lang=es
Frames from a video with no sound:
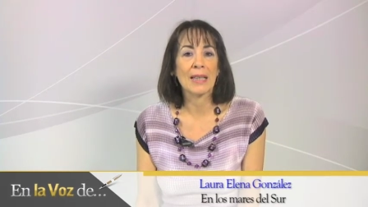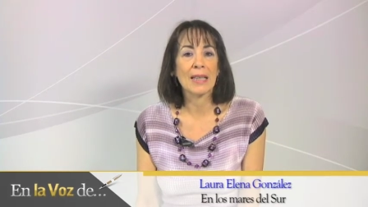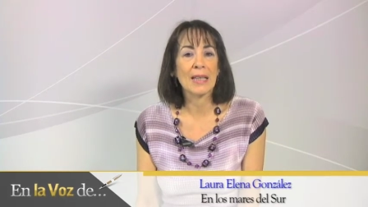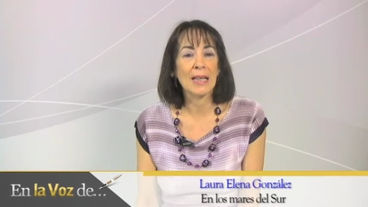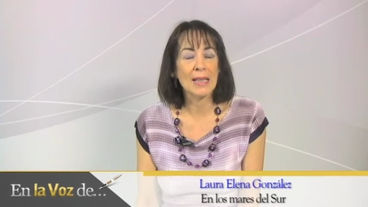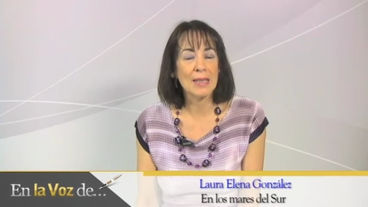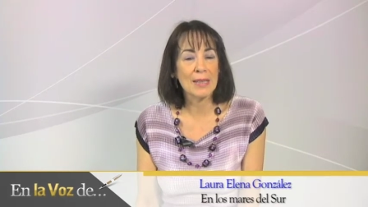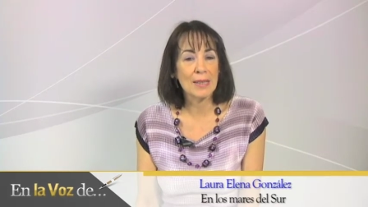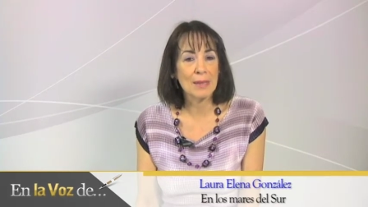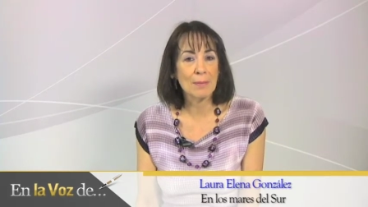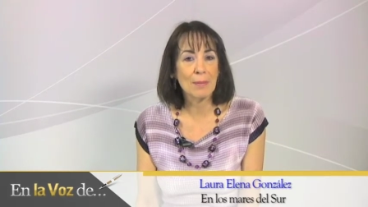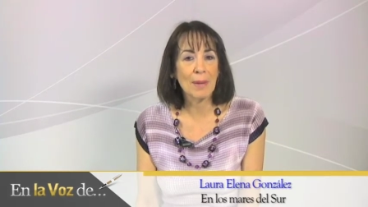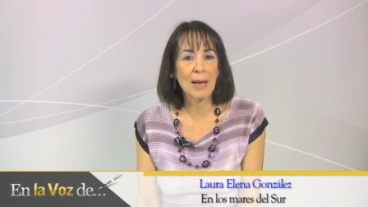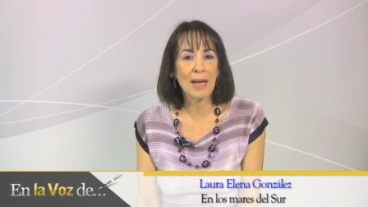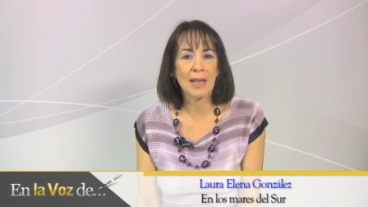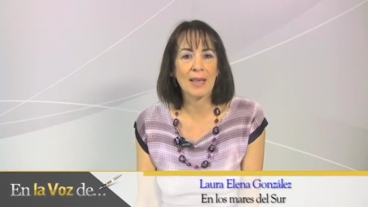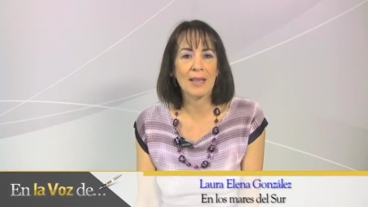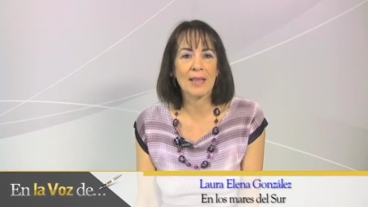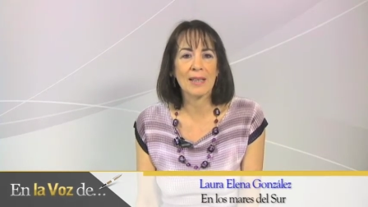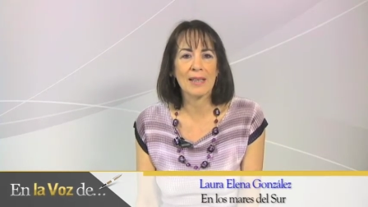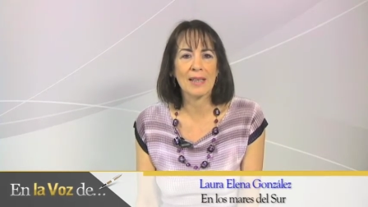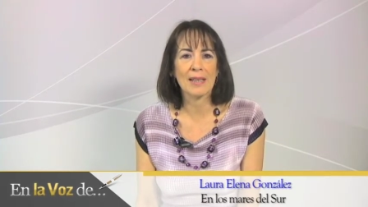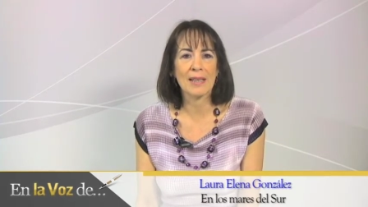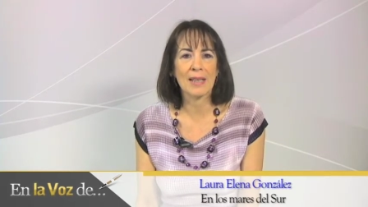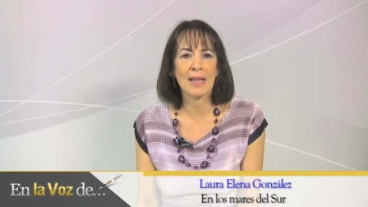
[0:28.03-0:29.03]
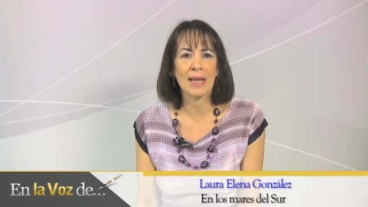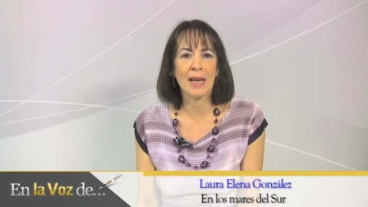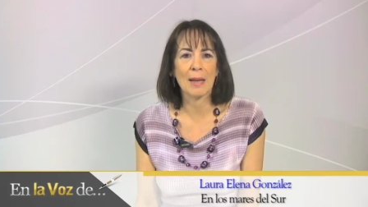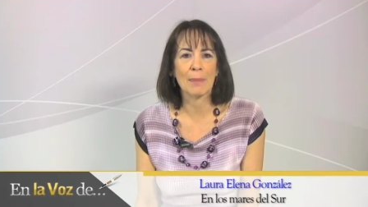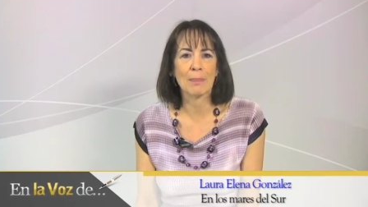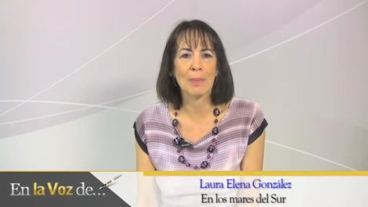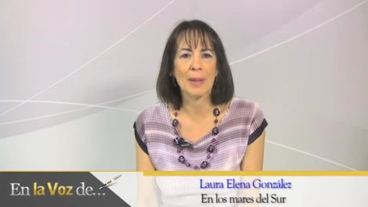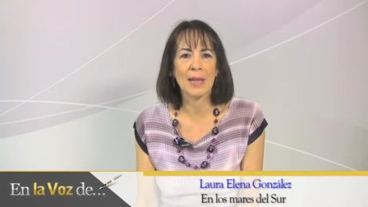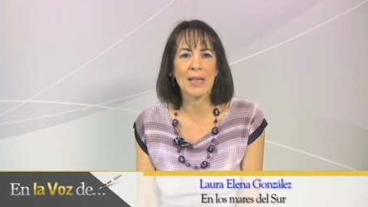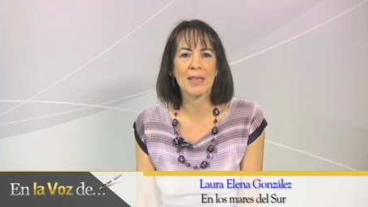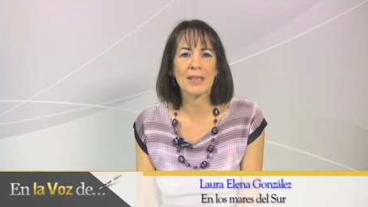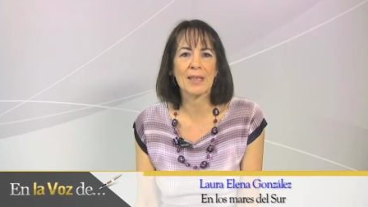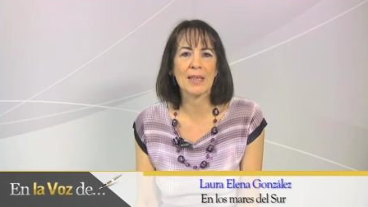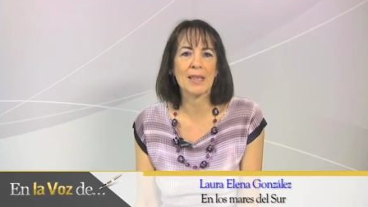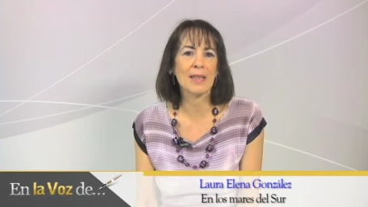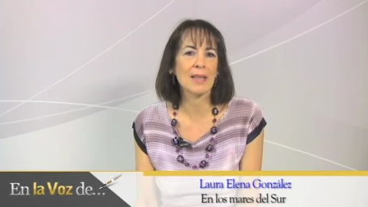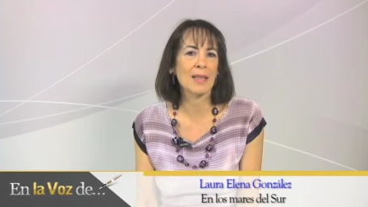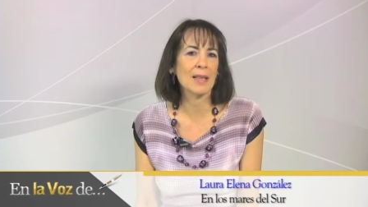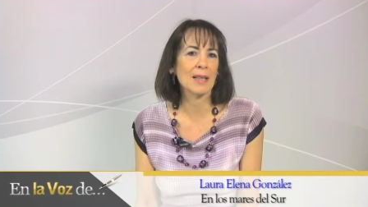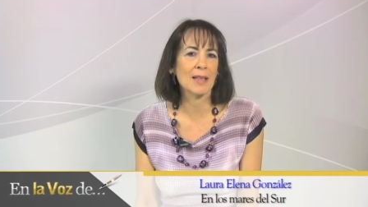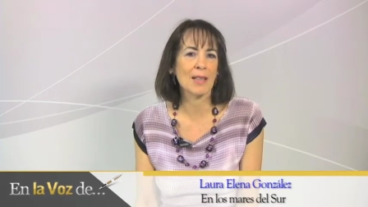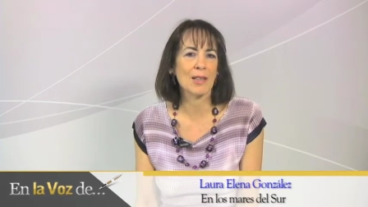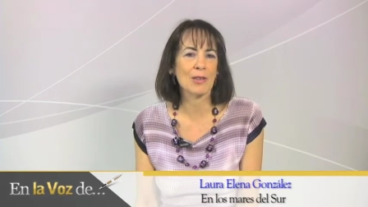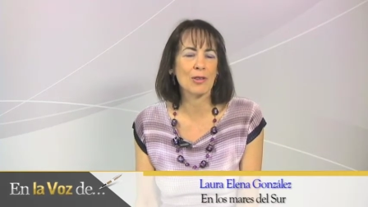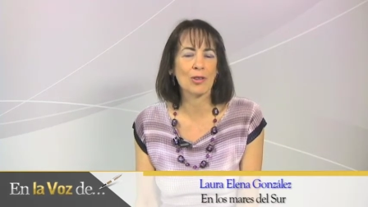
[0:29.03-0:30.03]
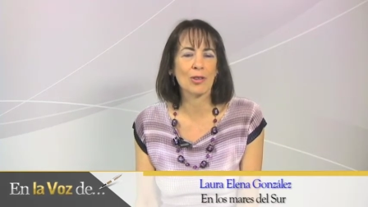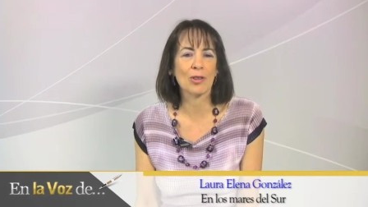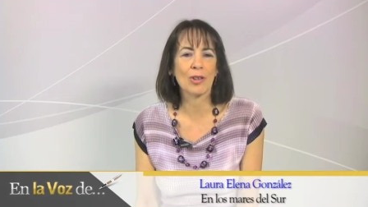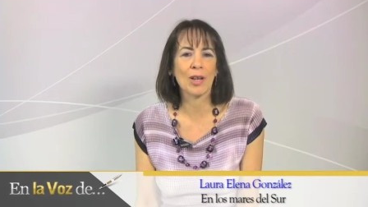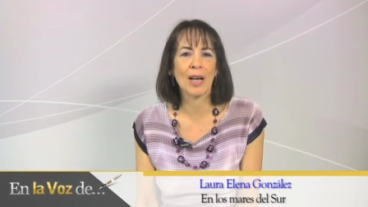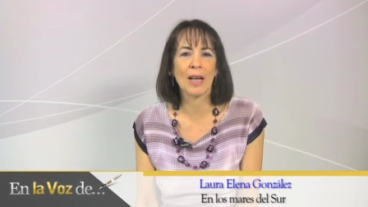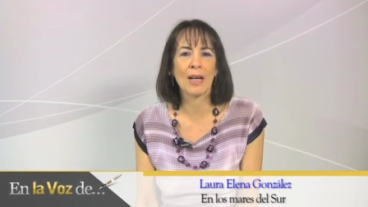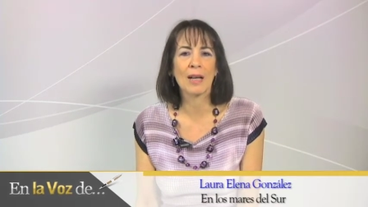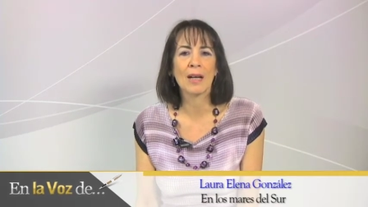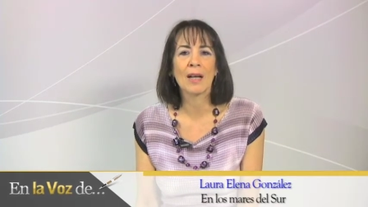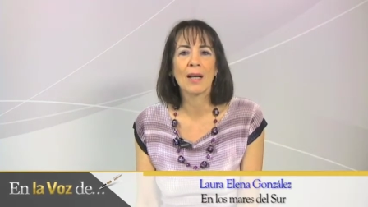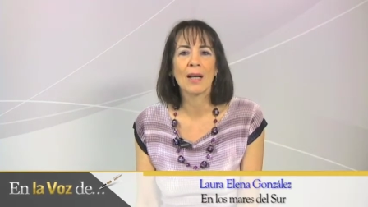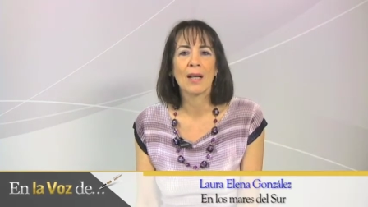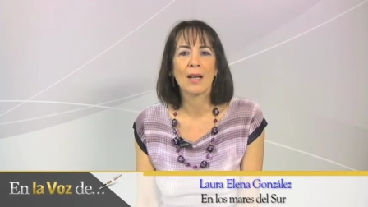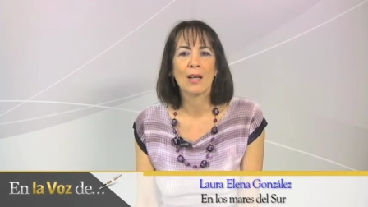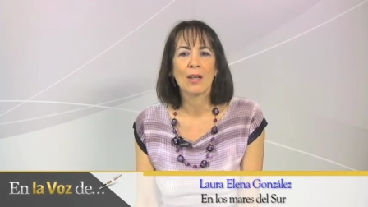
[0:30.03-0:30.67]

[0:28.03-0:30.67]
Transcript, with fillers: y las imágenes que la prensa internacional